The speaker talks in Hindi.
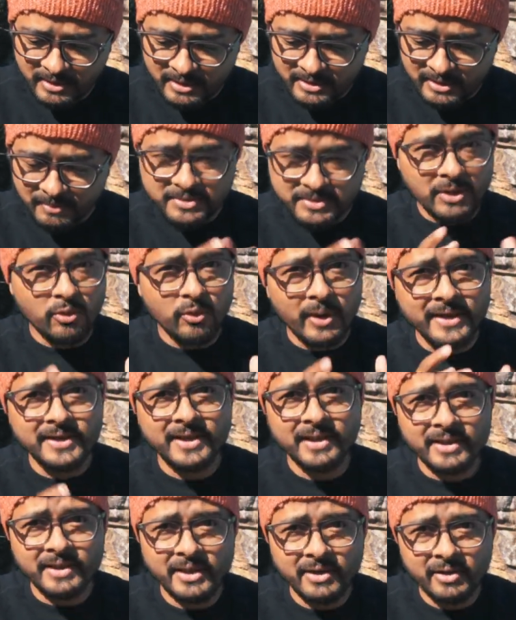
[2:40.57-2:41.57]
सब्जियां उगाई
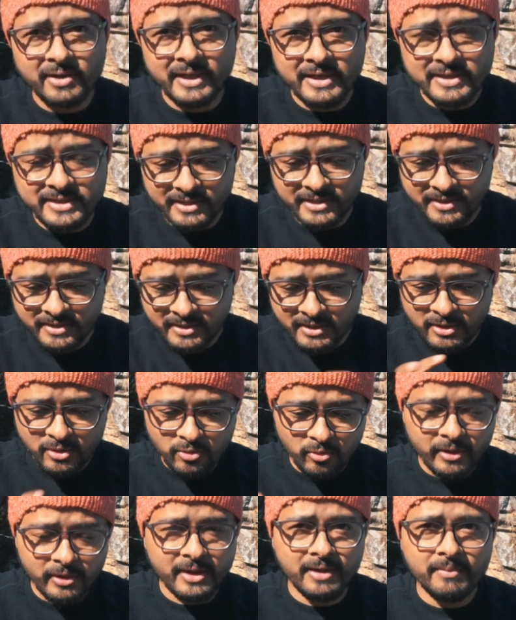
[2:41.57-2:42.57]
जाती है और यहीं से
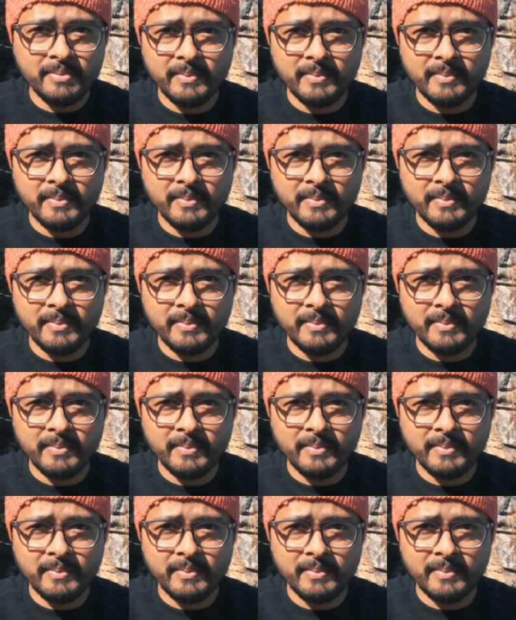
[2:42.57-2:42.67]
तोड़ के